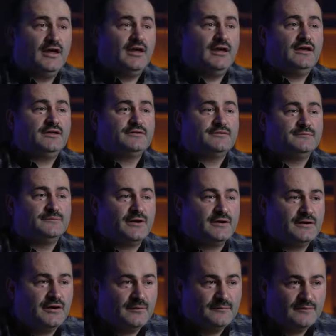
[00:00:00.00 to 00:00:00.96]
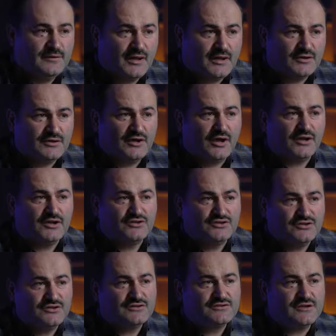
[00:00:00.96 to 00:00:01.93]
Eğer makamlar
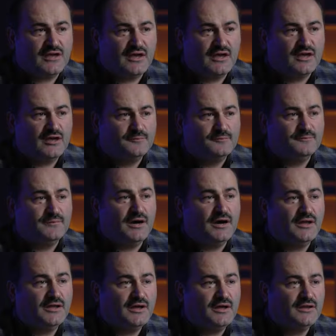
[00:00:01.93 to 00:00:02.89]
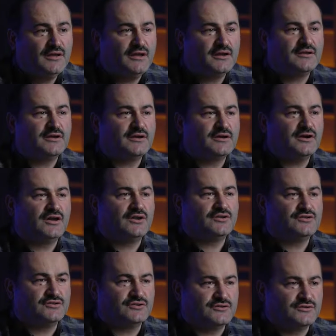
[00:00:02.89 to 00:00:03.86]
karışırsa manalar da
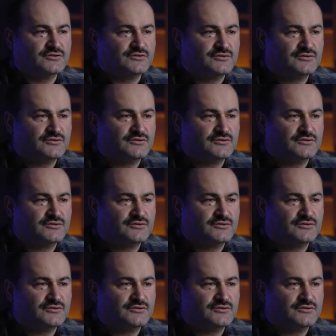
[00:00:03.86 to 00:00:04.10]
karışır.